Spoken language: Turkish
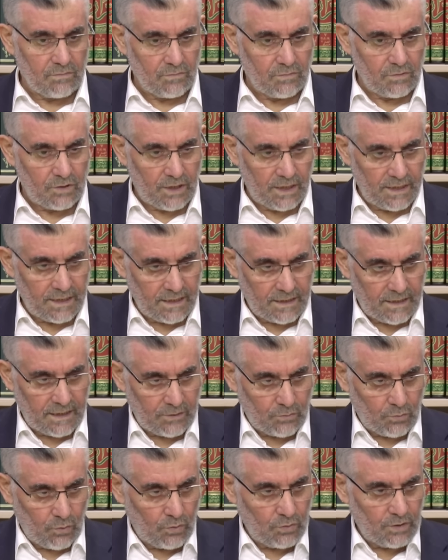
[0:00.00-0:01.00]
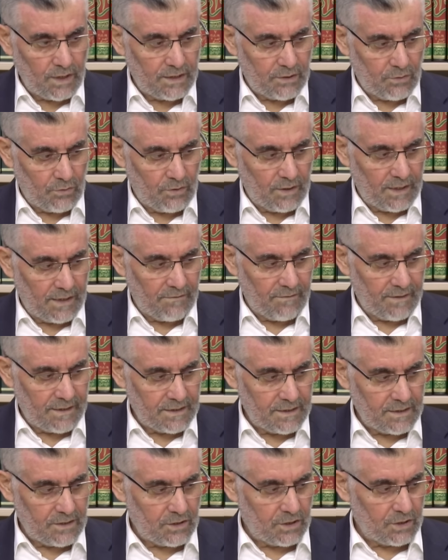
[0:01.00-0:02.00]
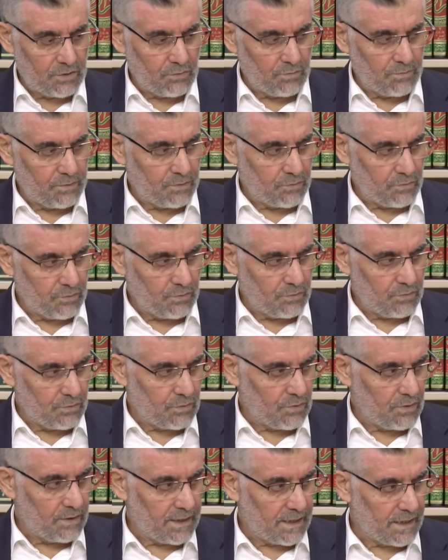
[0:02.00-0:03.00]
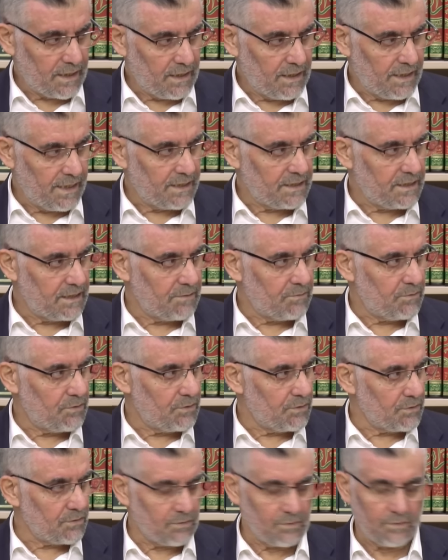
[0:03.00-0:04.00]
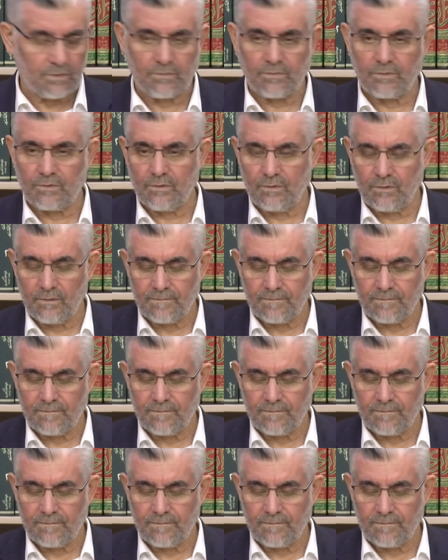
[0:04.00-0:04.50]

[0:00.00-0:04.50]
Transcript: şeyde de doğuda da öyle var. Siz işte bir Uygur olarak gayet iyi biliyorsunuz bunu.